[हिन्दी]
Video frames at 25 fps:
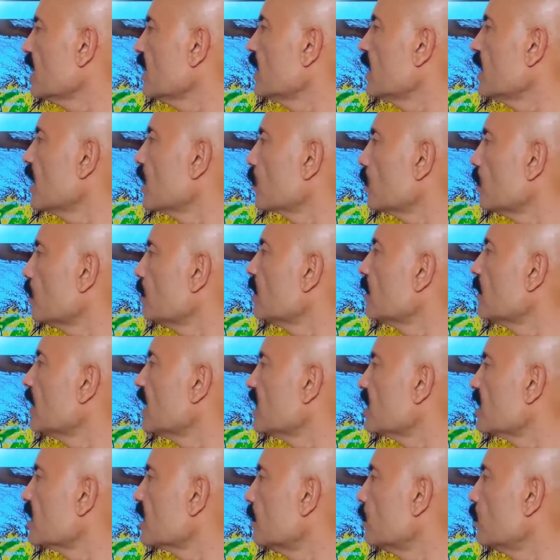इन इलाकों में
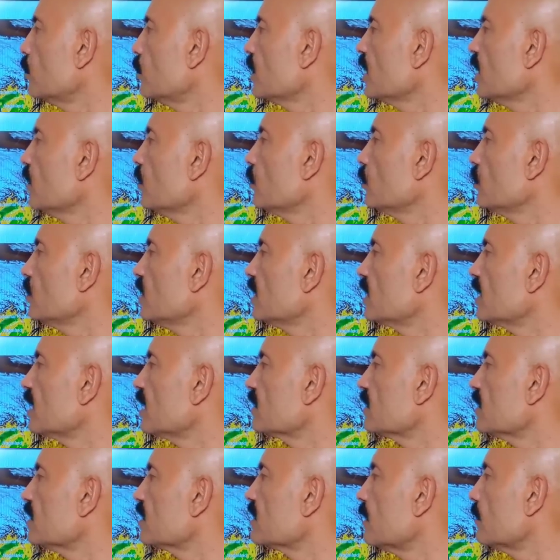बारिश कम होगी उसी
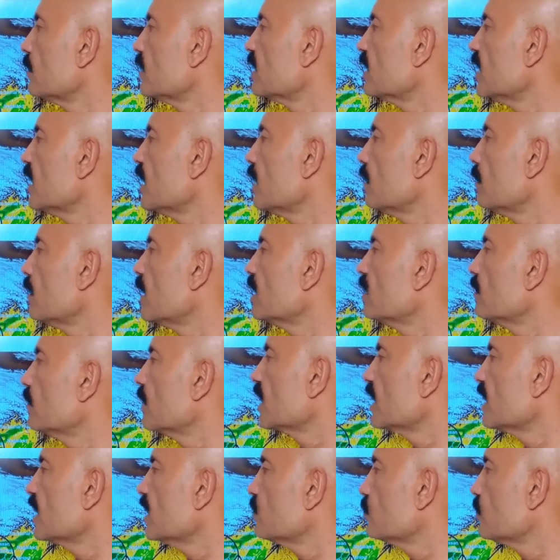तरह सिरसा फतेहाबाद
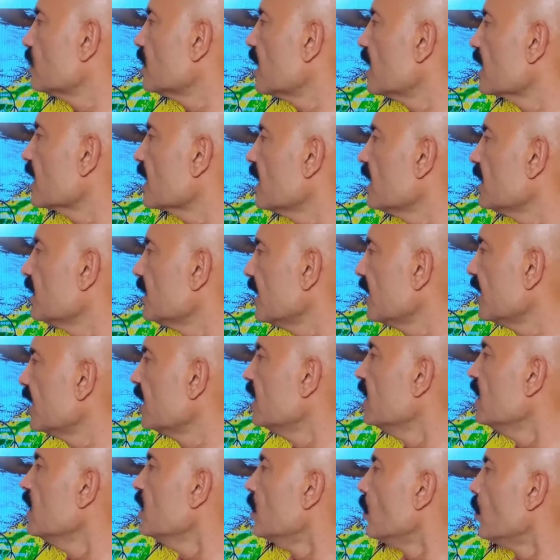वगैरह जो इलाके हैं ये
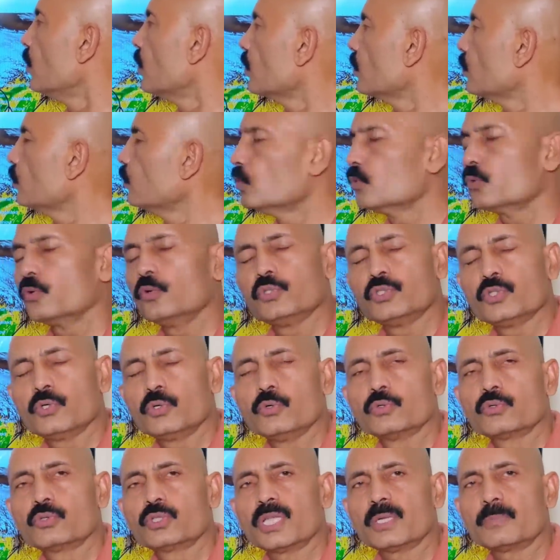और
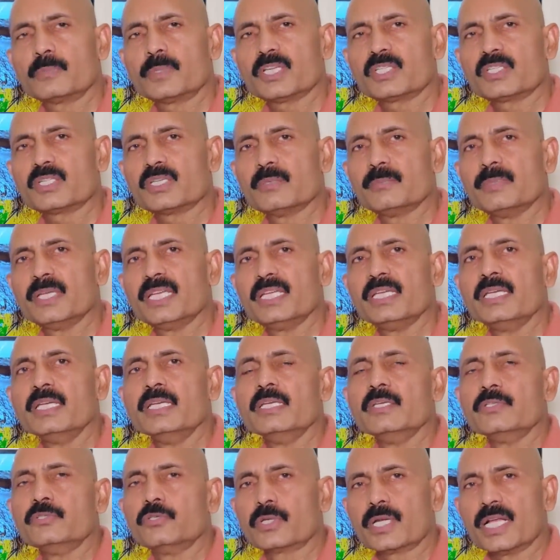जो उत्तर पश्चिमी
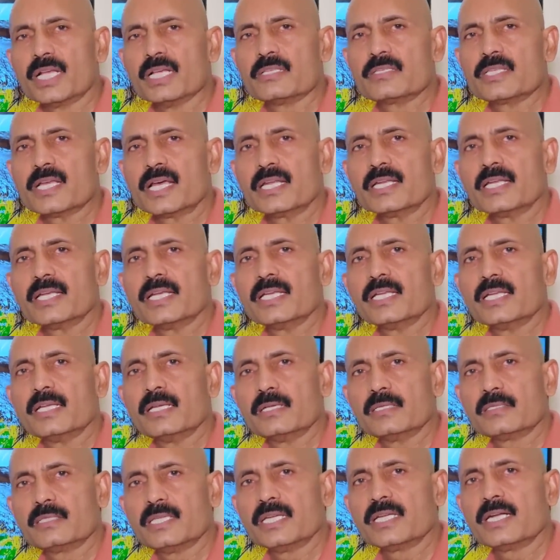जो राजस्थान
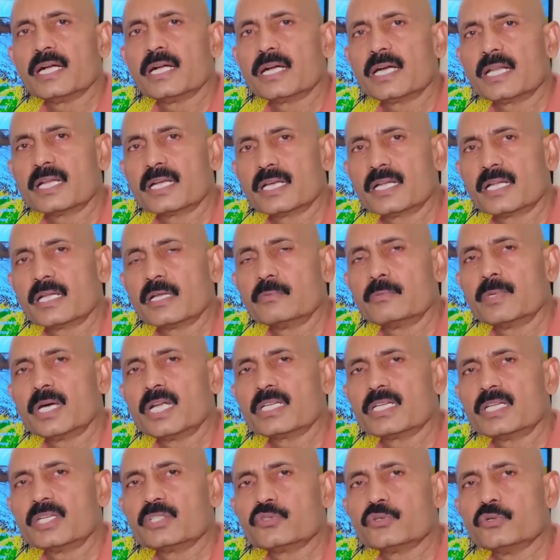है श्रीगंगानगर
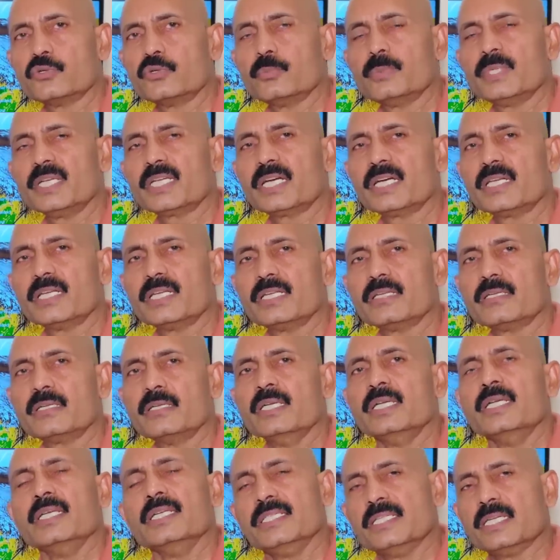हनुमानगढ़ चुरू बीकानेर
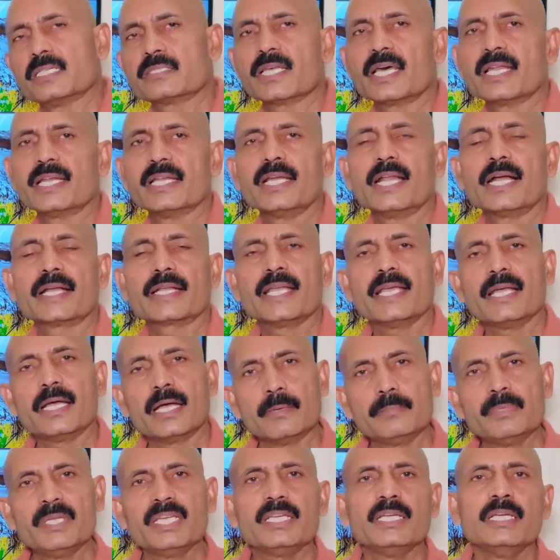ये सारे इलाके
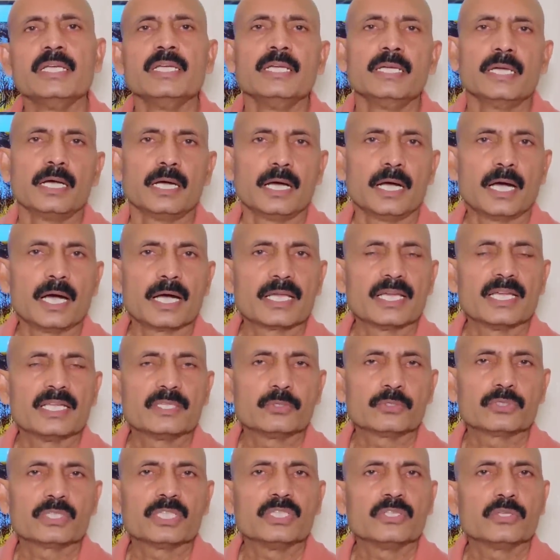अभी अगले
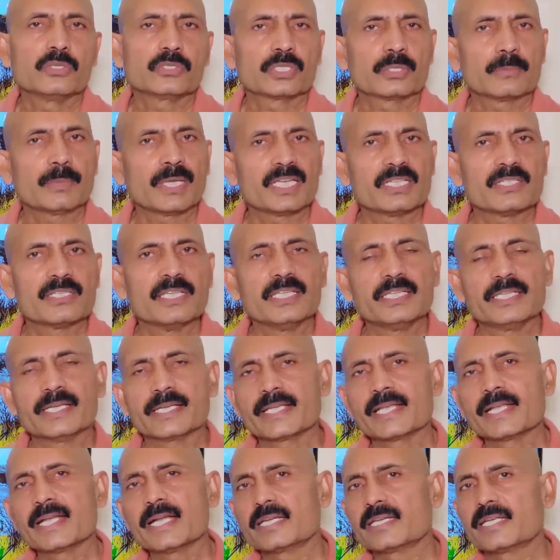दो तीन दिनों तक बारिश नहीं
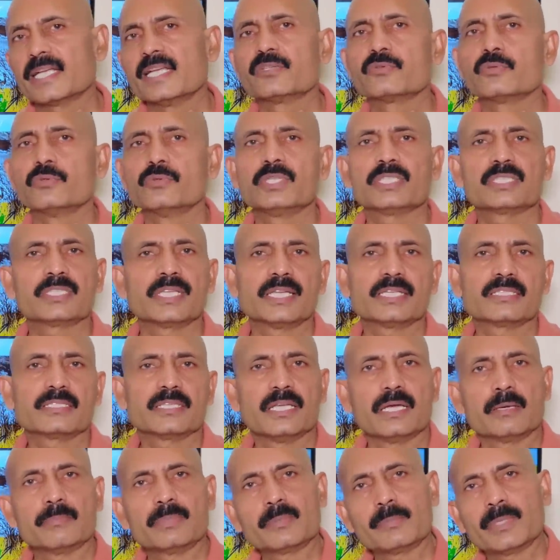देखेंगे अट्ठाईस उनतीस तारीख
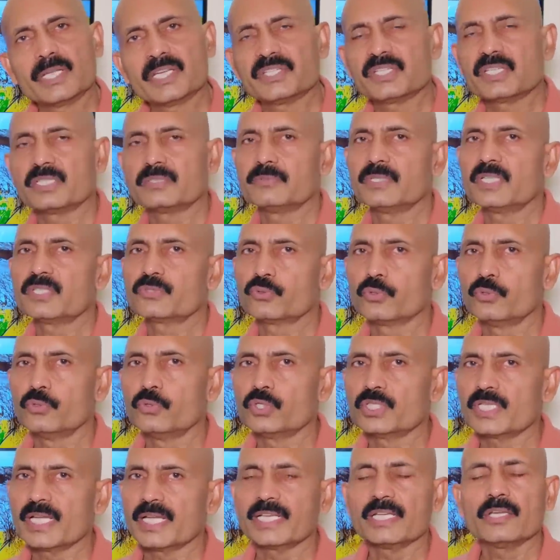से यहाँ पर बारिश गतियाँ शुरू
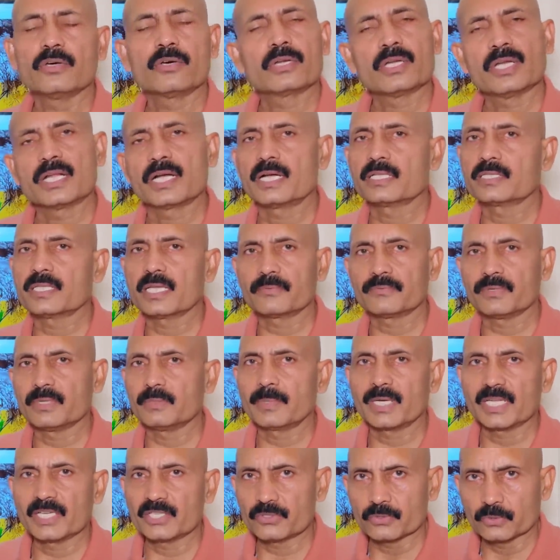हो जाएंगी और लगातार फिर
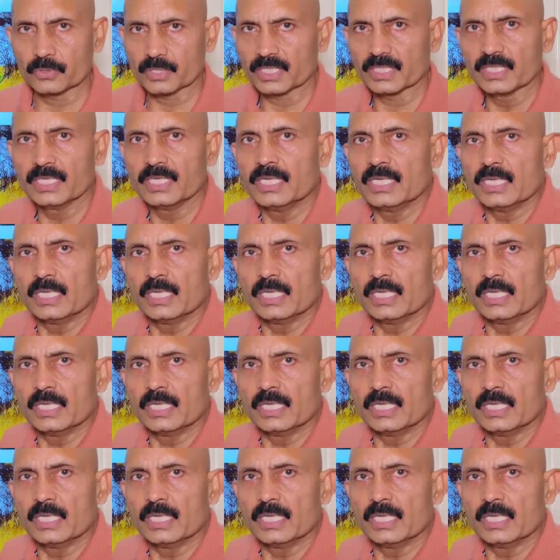बारिश होगी